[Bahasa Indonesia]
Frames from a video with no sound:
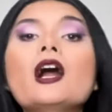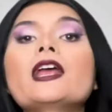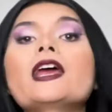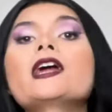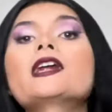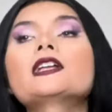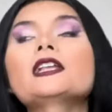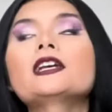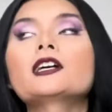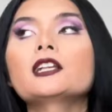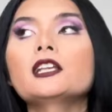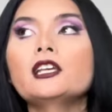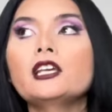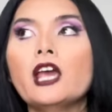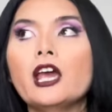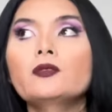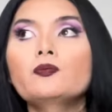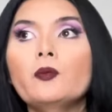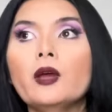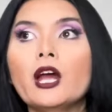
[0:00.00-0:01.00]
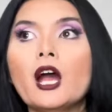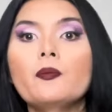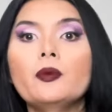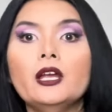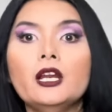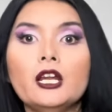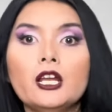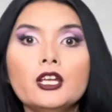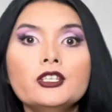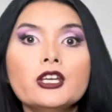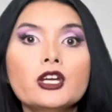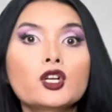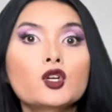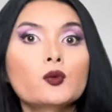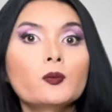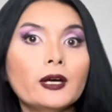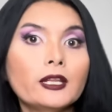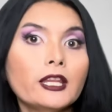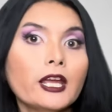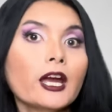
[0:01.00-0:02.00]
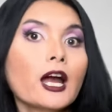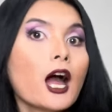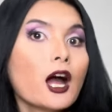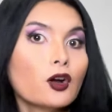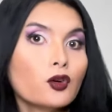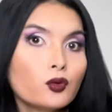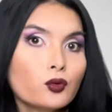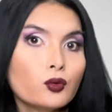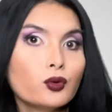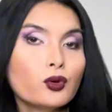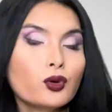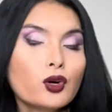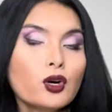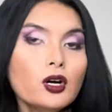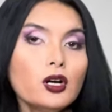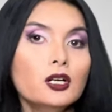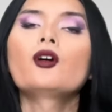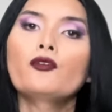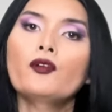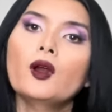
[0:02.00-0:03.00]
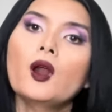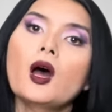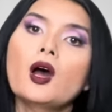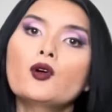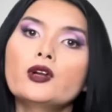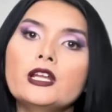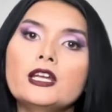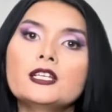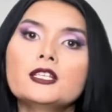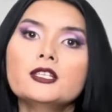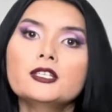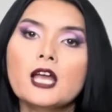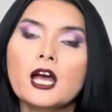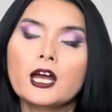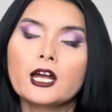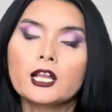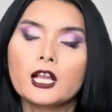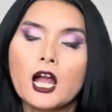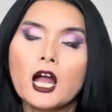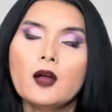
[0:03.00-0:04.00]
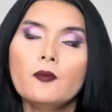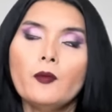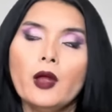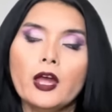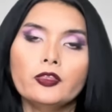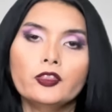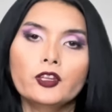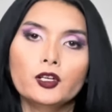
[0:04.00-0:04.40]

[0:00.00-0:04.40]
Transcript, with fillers: kalian recreate makeup ini, jangan lupa tag aku. Follow aku di Instagram at